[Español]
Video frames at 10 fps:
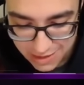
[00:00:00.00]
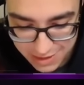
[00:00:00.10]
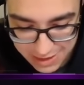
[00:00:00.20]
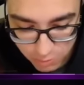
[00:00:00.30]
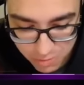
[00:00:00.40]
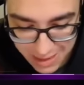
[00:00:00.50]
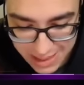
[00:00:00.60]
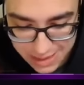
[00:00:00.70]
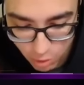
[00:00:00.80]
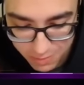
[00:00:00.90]
Necesitamos
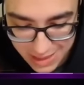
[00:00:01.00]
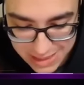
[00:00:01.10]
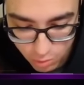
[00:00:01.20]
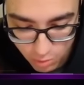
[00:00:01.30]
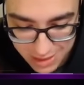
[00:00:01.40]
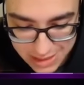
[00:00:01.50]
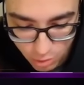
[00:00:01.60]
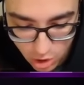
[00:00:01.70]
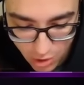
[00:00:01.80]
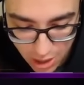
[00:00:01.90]
minas de bominas minas de bominas minas de
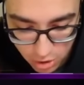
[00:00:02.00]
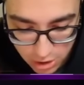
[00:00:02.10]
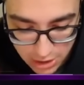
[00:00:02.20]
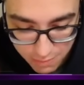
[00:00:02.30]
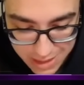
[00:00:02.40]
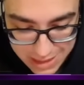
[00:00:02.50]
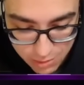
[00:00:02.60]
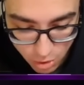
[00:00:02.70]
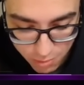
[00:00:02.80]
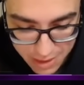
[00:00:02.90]
voy y lo hago Minas de bo,